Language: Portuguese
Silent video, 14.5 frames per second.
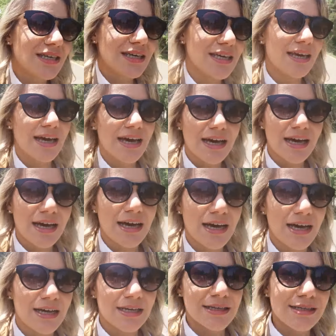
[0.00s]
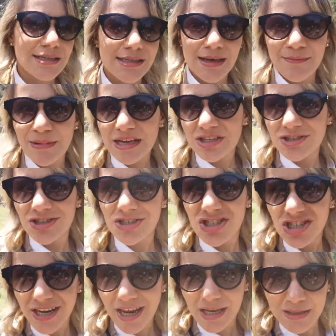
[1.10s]
tinha semente
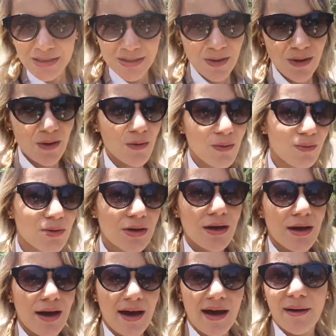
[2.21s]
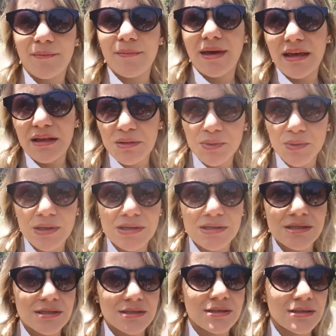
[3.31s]
de girassol,
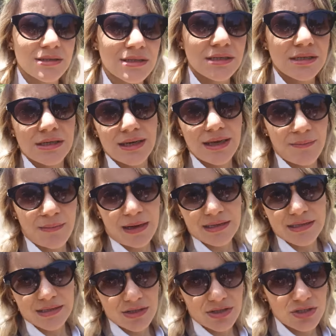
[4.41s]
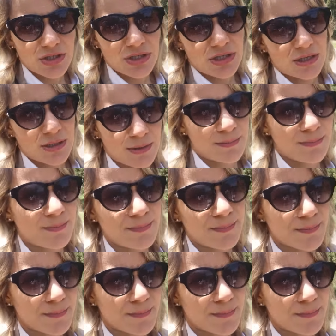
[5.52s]
amêndoas, que mais que tinha?